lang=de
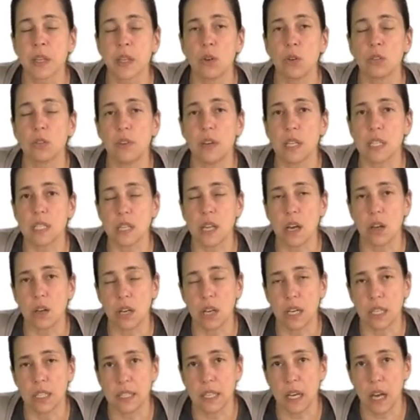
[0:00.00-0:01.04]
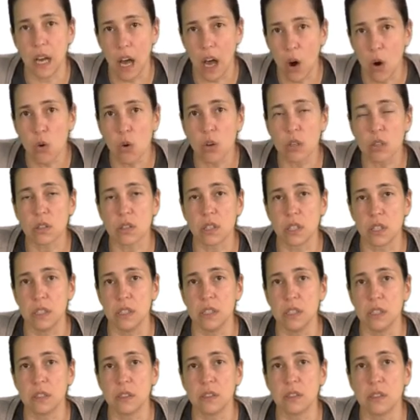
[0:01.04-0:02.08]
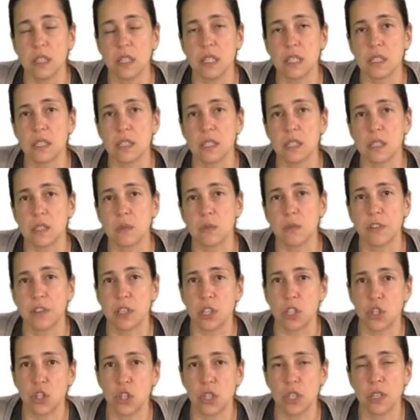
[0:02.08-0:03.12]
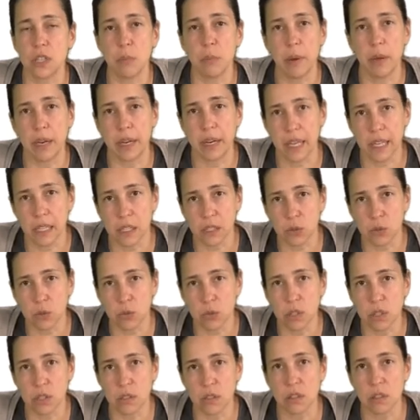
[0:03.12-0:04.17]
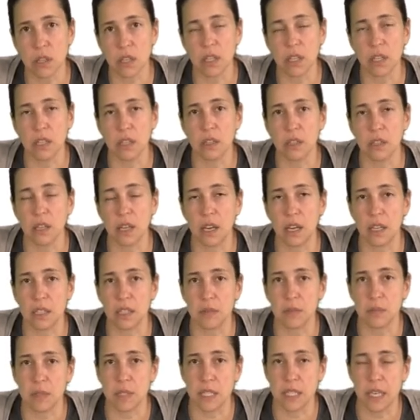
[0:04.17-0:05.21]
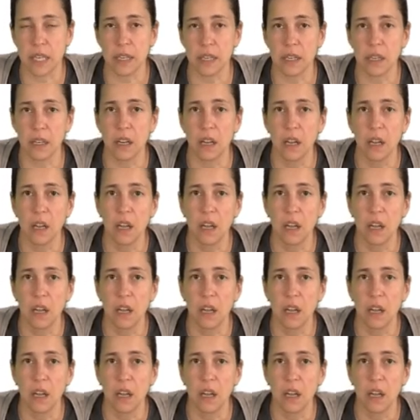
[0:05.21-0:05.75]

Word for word: Und was leider auch gilt, ist, dass verschiedene Berechnungen in, einem sehr,